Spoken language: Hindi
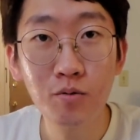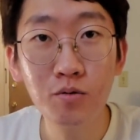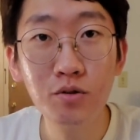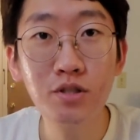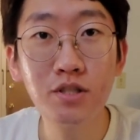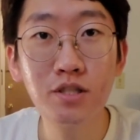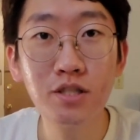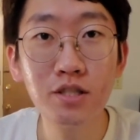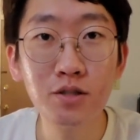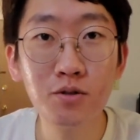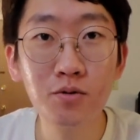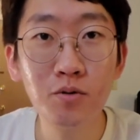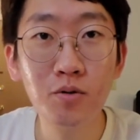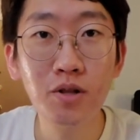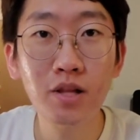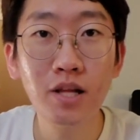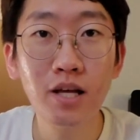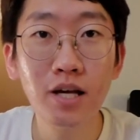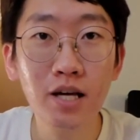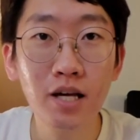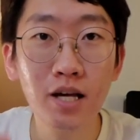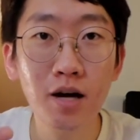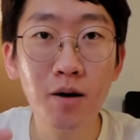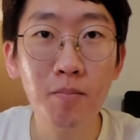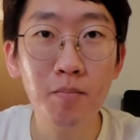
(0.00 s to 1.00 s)
उस चीज़ को
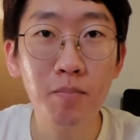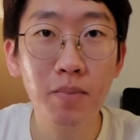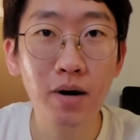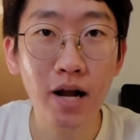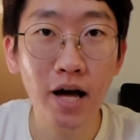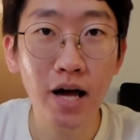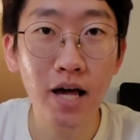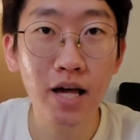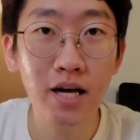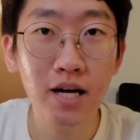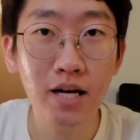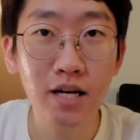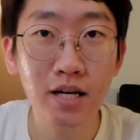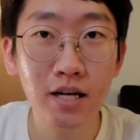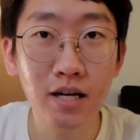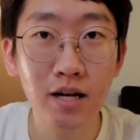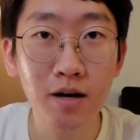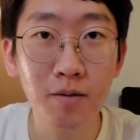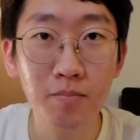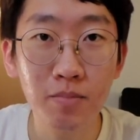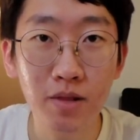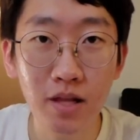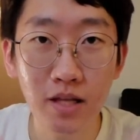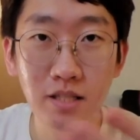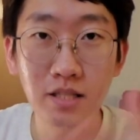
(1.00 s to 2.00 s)
लेके हम पढ़ाई कर रहे हैं
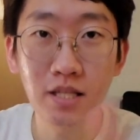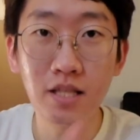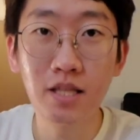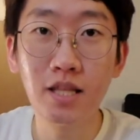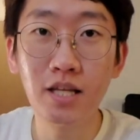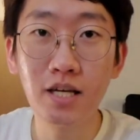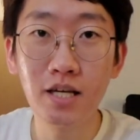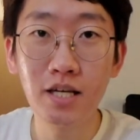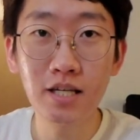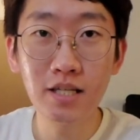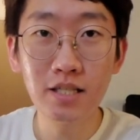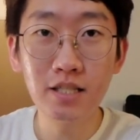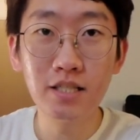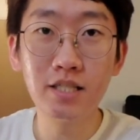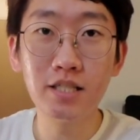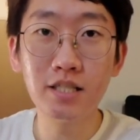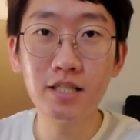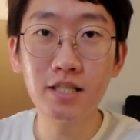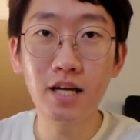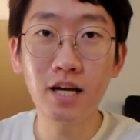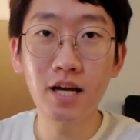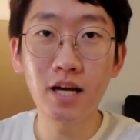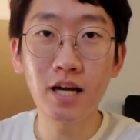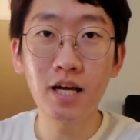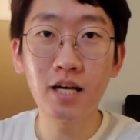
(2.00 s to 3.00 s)
अपना ज़िंदगी जी
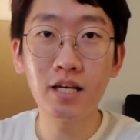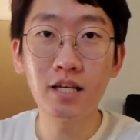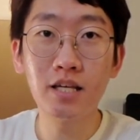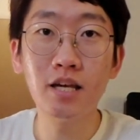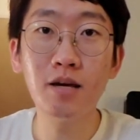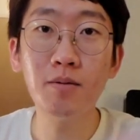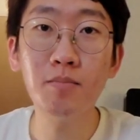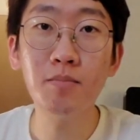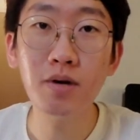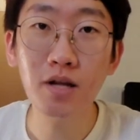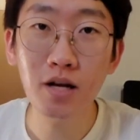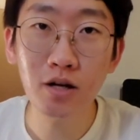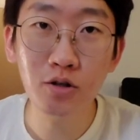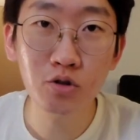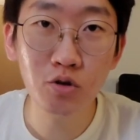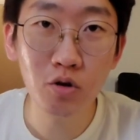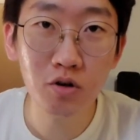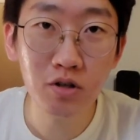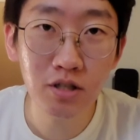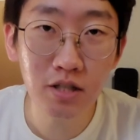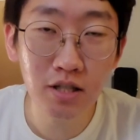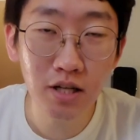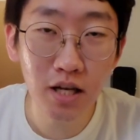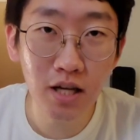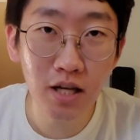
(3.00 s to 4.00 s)
रहे हैं ये मेरा
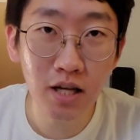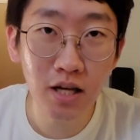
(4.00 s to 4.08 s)
चॉइस नहीं